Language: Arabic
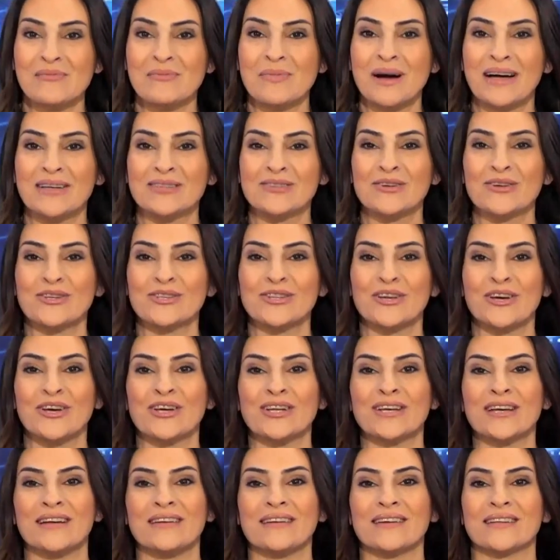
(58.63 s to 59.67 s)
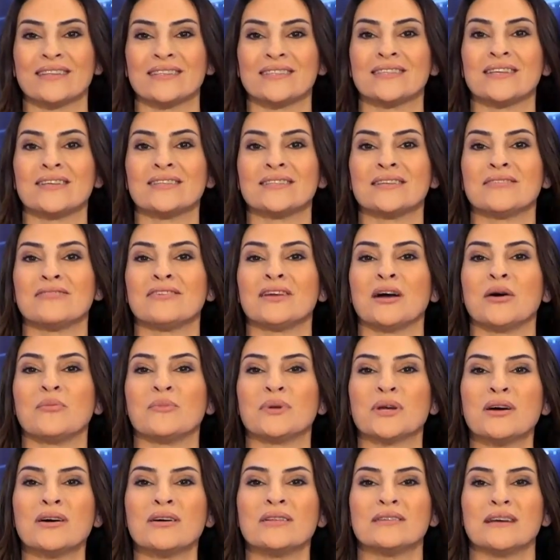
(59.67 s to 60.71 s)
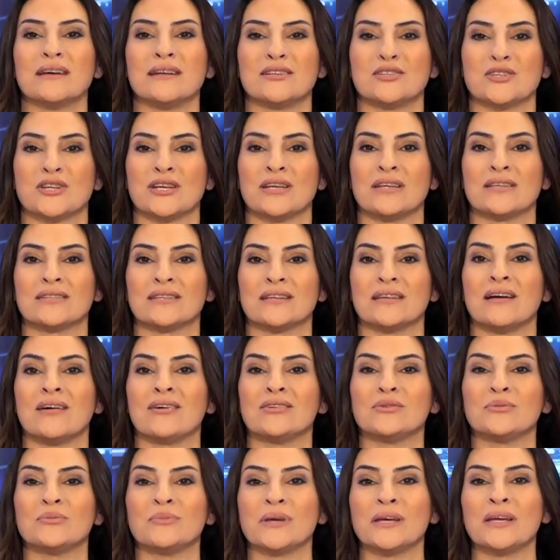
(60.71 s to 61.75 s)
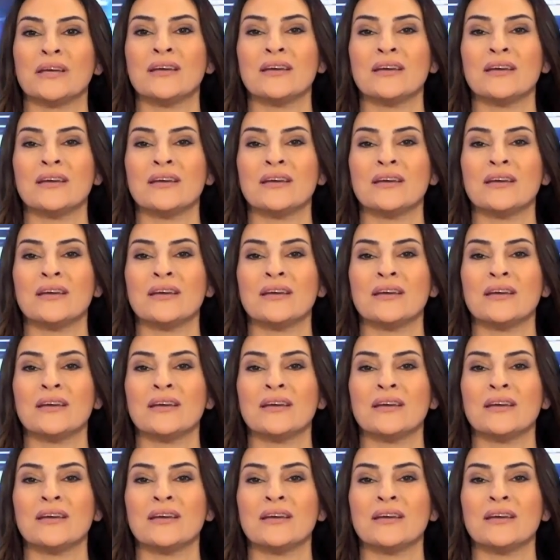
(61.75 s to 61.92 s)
مع الدكتور الاختصاصي في امراض الجهاز الهضمي